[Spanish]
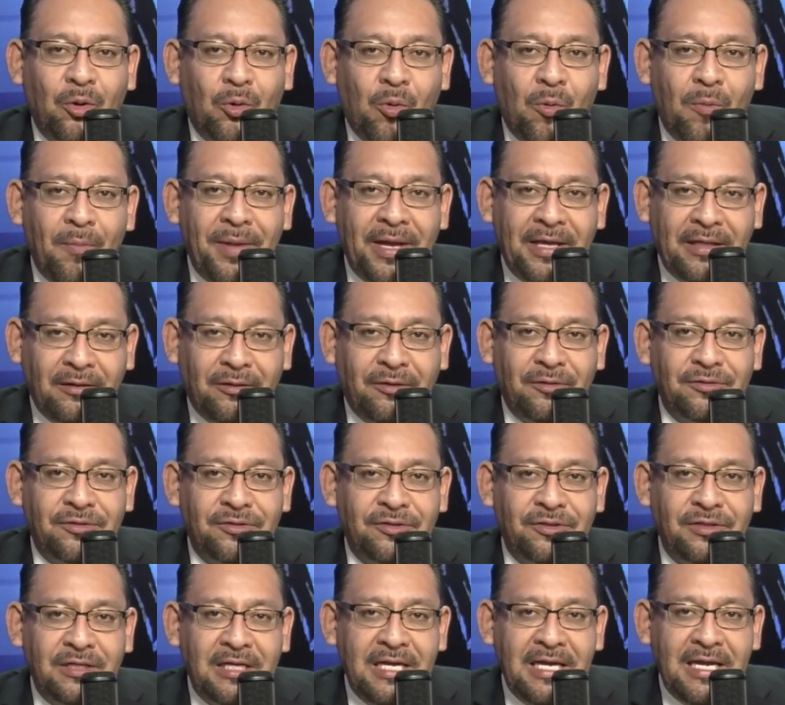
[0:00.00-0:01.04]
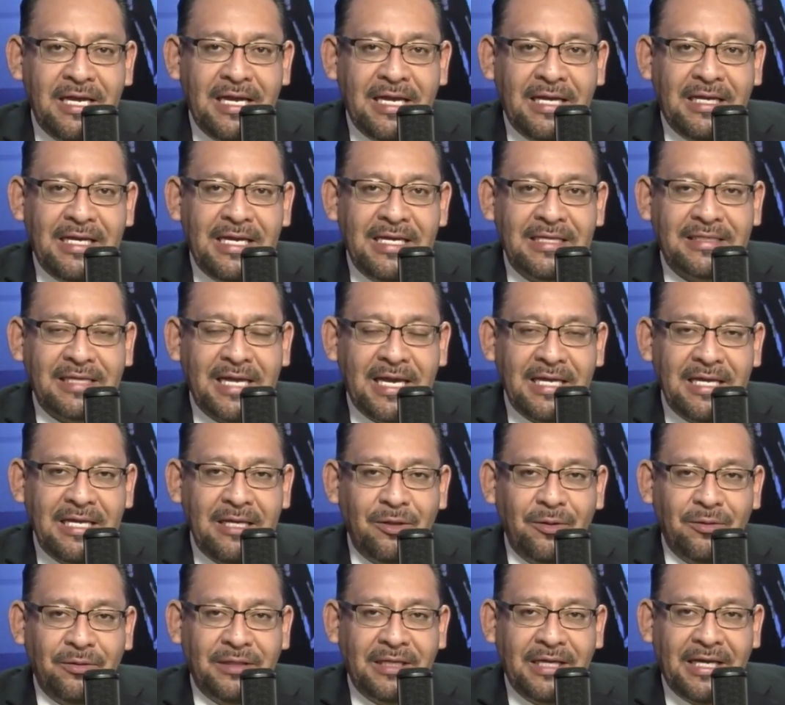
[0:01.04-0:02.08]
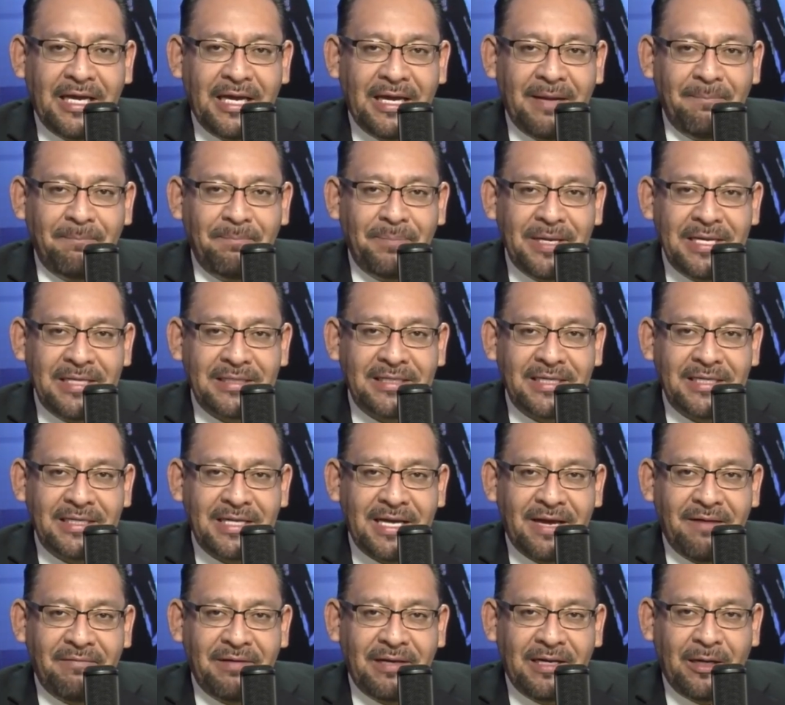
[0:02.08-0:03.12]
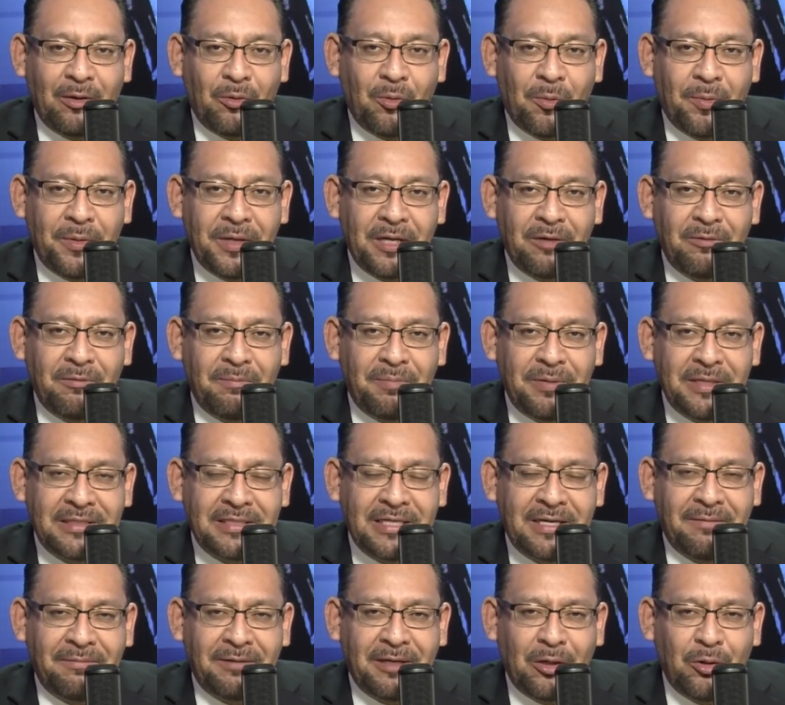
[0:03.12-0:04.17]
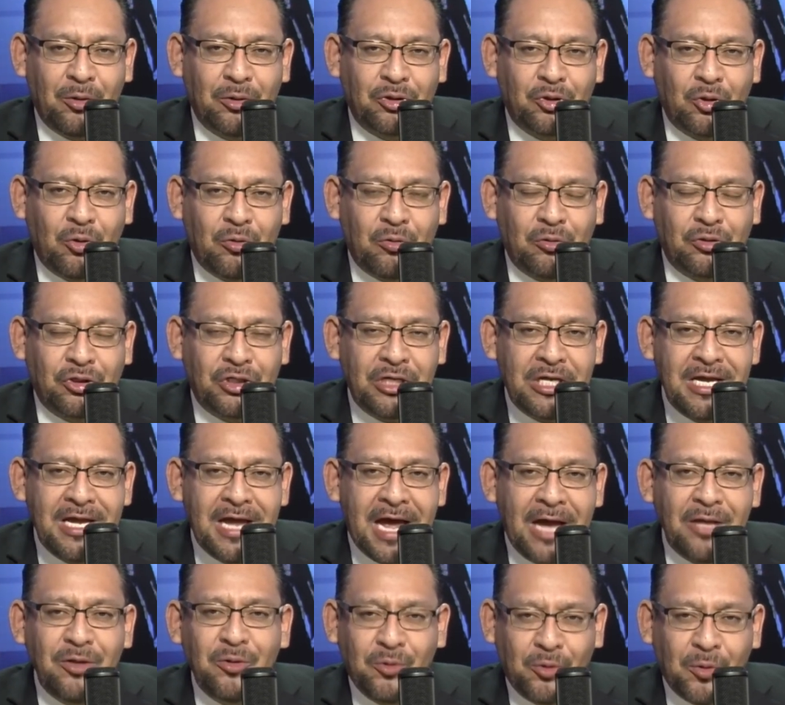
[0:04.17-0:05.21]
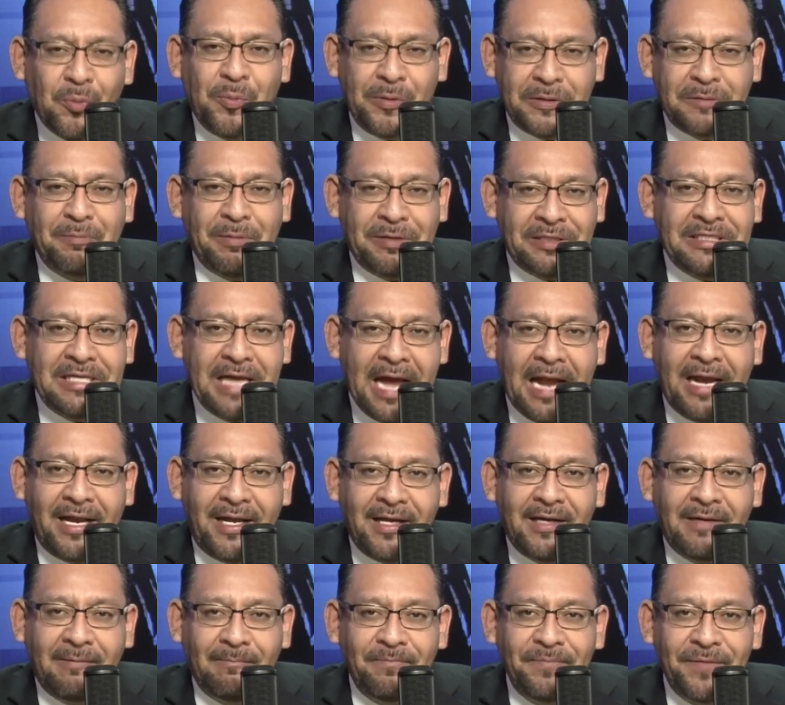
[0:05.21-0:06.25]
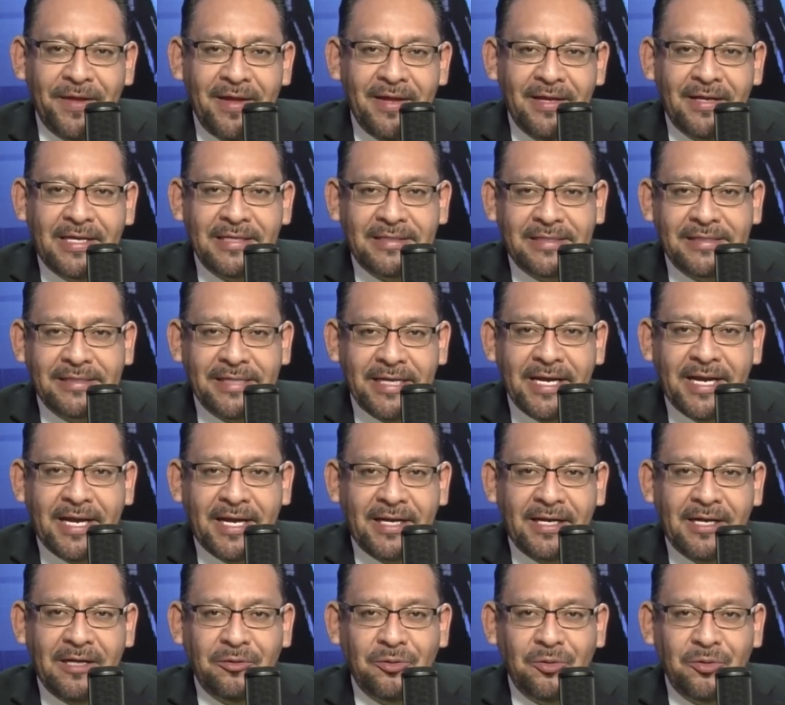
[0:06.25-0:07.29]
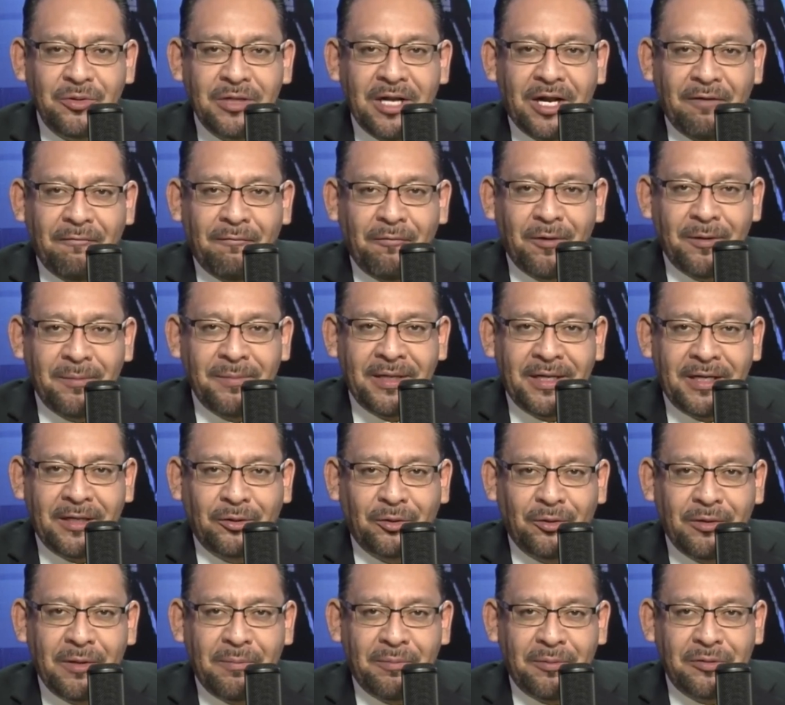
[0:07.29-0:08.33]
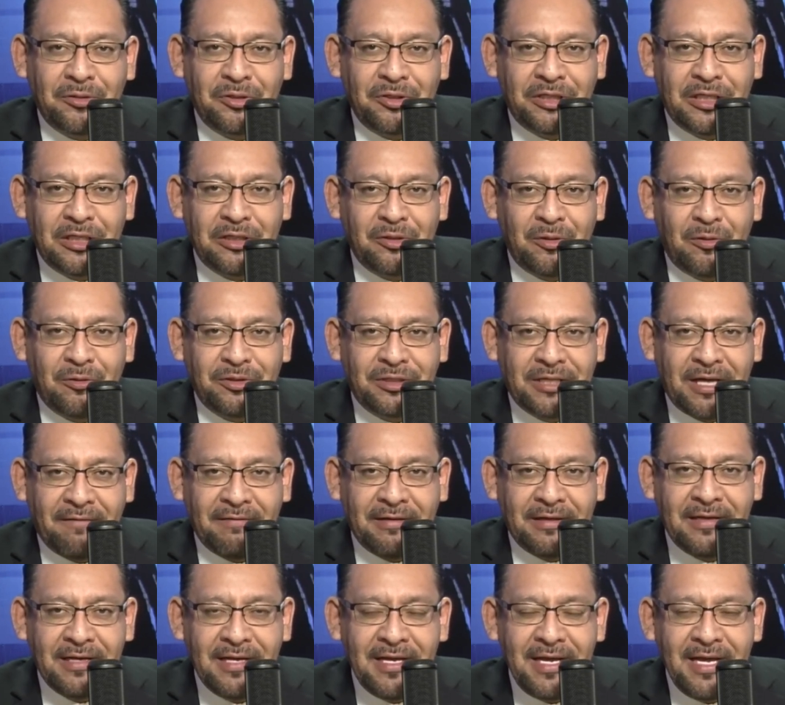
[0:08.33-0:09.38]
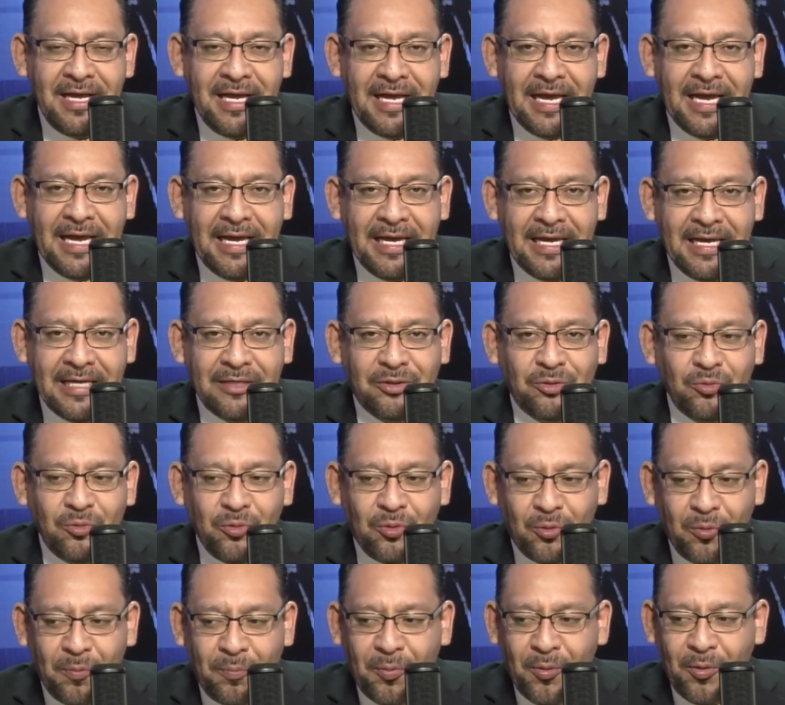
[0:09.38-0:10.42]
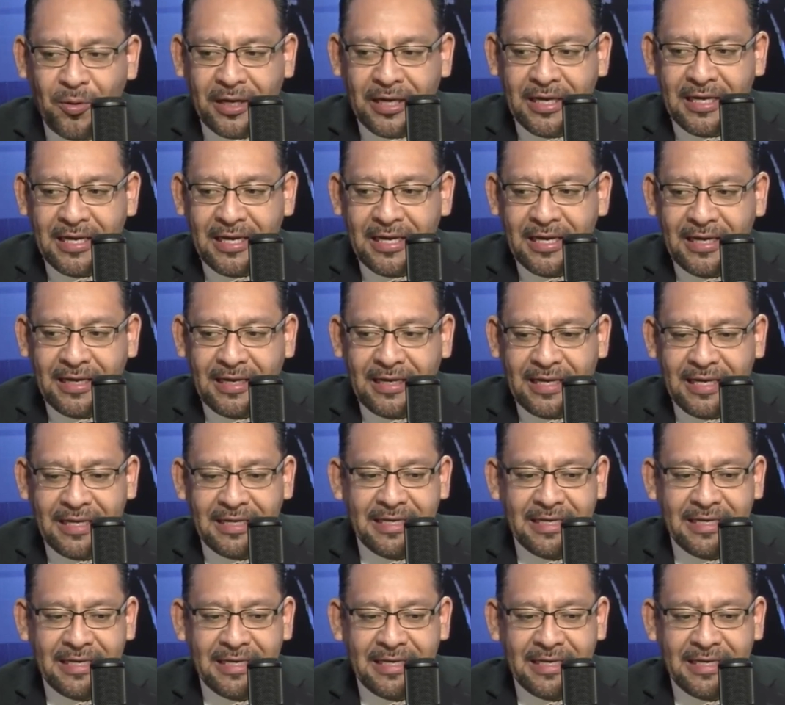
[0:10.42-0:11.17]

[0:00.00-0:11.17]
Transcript: documentos y es ahí donde empieza ya a ver el gobierno, empiezan a abrir los ojos. Hay un grupo especial ¿eh? que se está encargando de una reforma migratoria, por si ustedes no lo saben, eh, es un grupo grupo que,